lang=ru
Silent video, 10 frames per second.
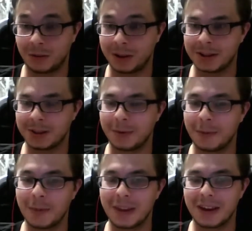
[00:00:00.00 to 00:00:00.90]
в принципе.
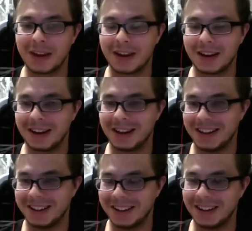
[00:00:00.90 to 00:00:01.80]

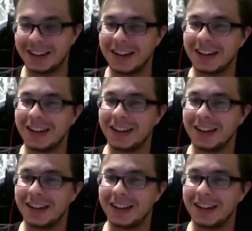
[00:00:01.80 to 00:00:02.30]
И